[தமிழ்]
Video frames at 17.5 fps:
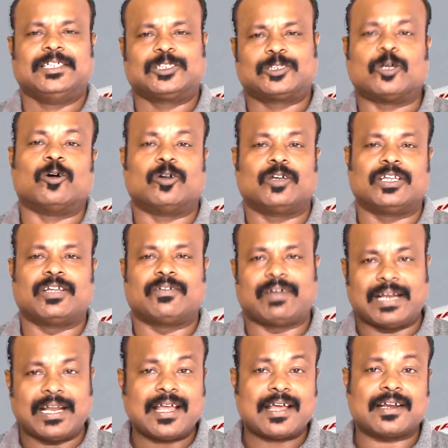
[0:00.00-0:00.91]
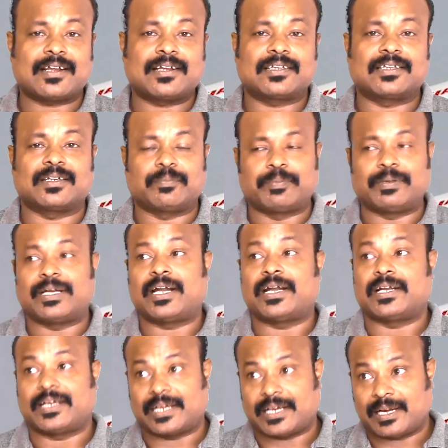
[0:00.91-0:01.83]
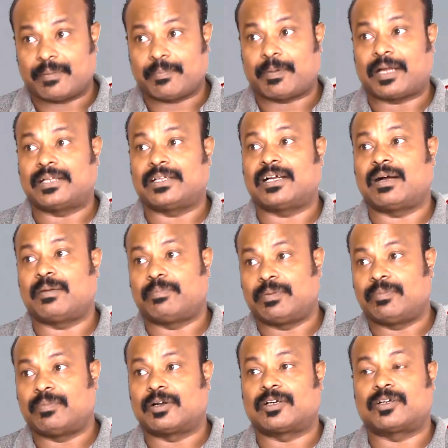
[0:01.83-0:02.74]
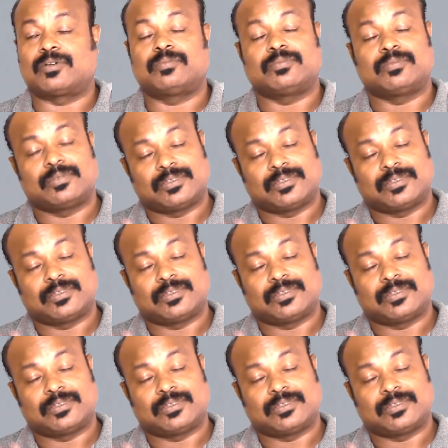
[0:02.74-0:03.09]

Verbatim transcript: ஸோ இந்த வெள்ளையாக இருக்கிறதுக்கு பின்னாடி நிறைய பாதுகாப்பு மற்றும்